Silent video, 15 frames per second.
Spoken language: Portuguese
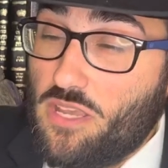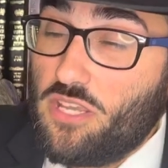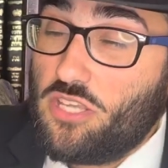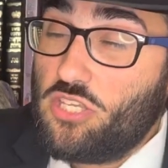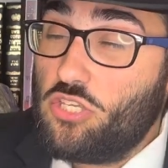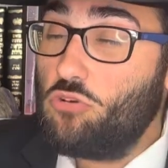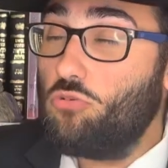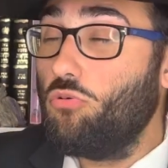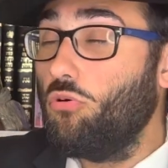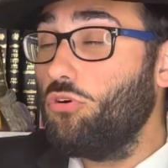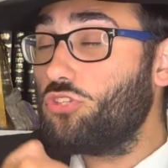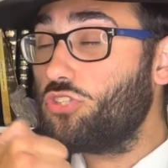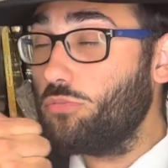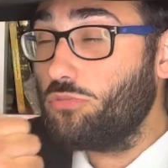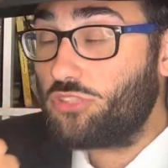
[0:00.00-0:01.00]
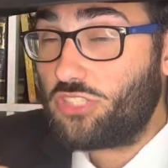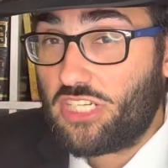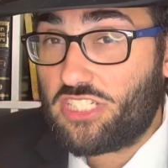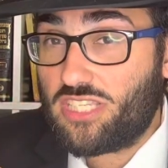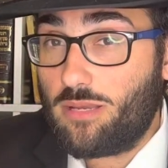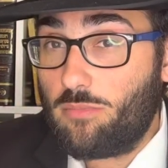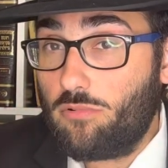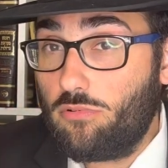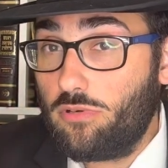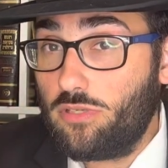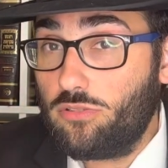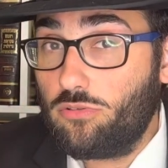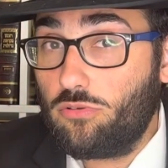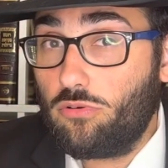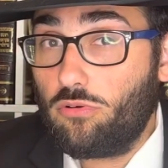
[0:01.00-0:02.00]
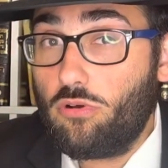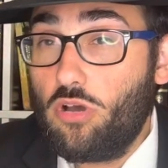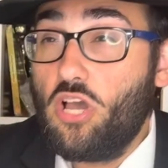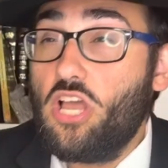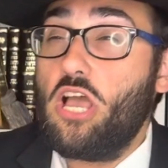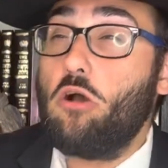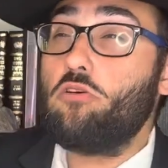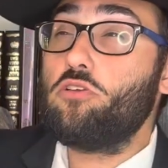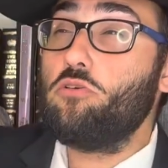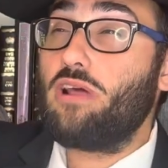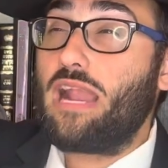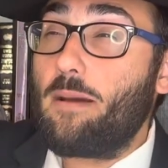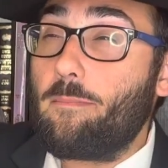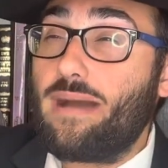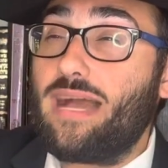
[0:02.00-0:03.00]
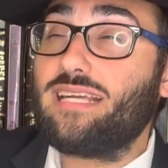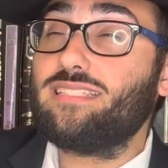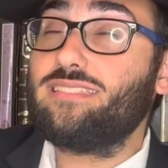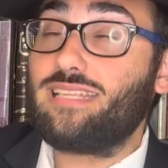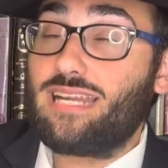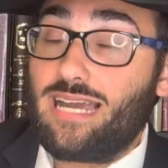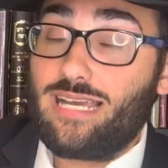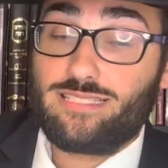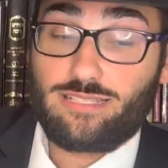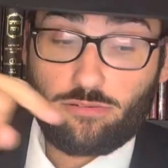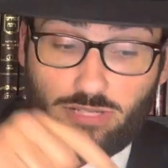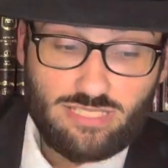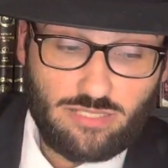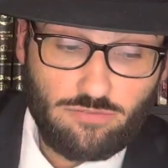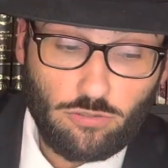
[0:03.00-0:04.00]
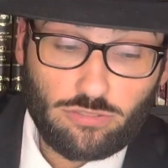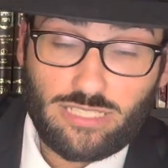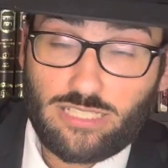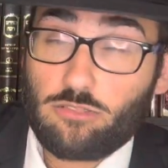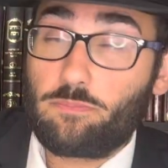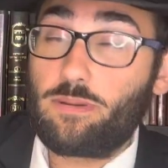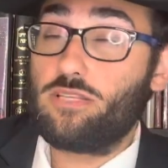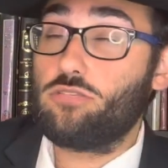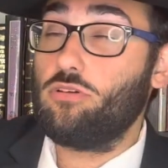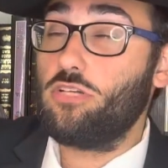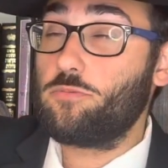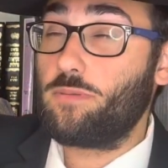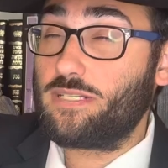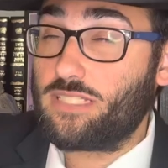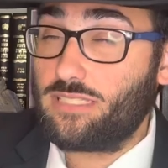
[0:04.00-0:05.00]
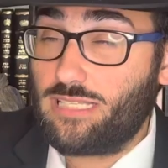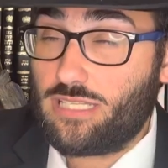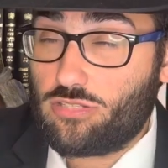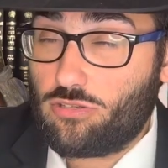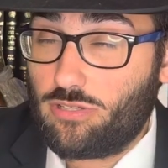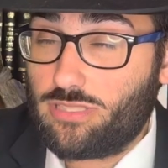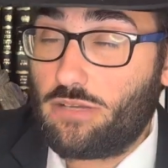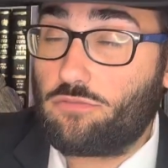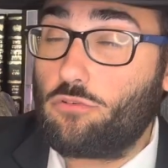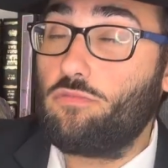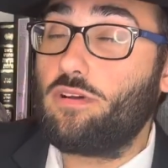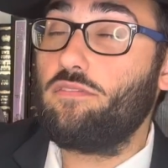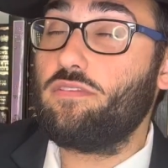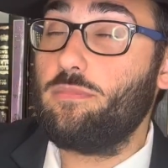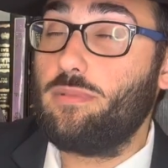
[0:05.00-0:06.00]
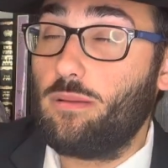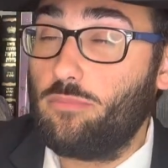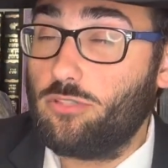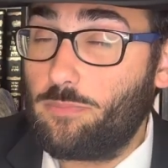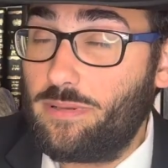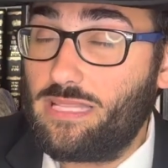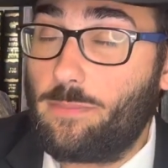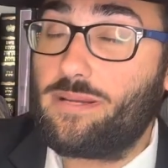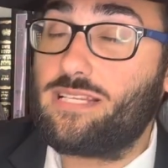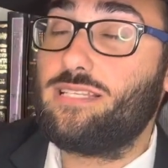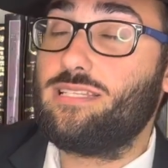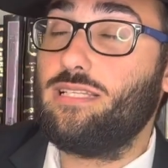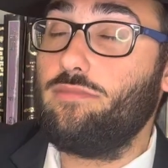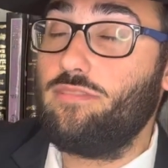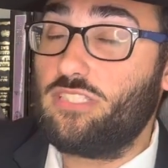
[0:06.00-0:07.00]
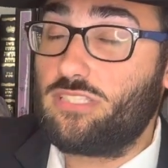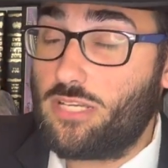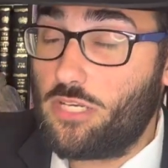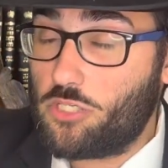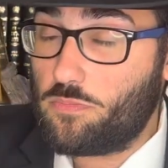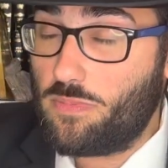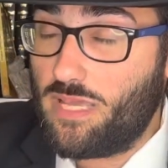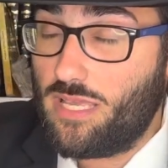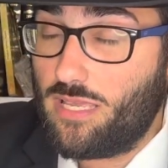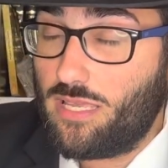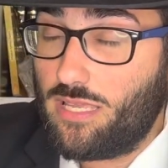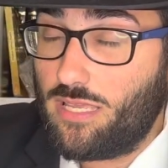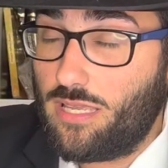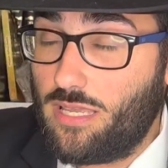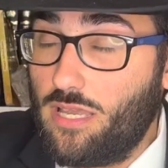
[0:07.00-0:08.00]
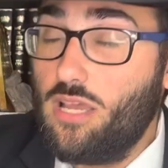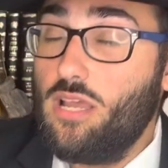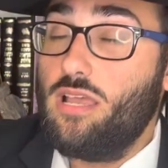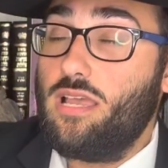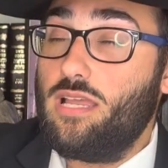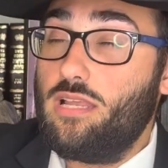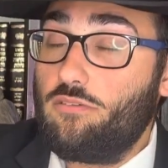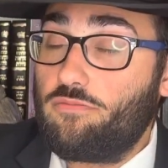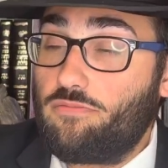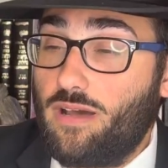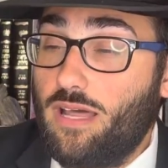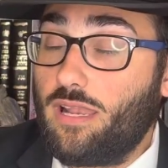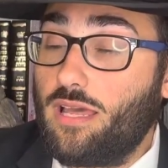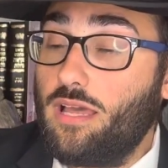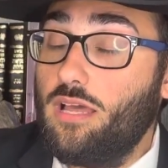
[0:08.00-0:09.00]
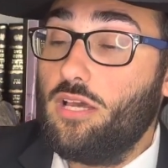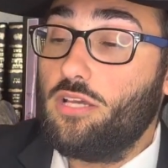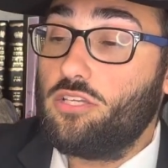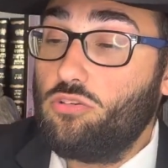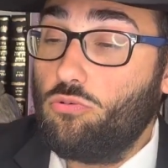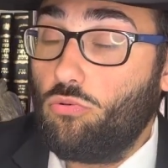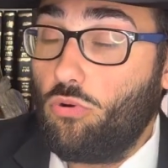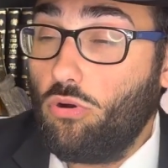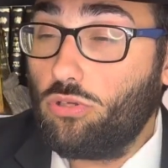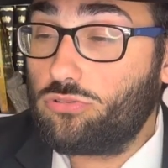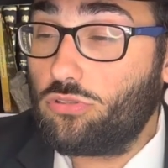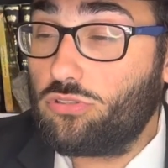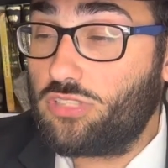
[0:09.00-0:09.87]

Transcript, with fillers: E o último testemunho é o que o Uramak traz. Agora assim, voltando para as outras páginas da nação da Kufra Mundo Bem, na página 123b, ele fala que o outro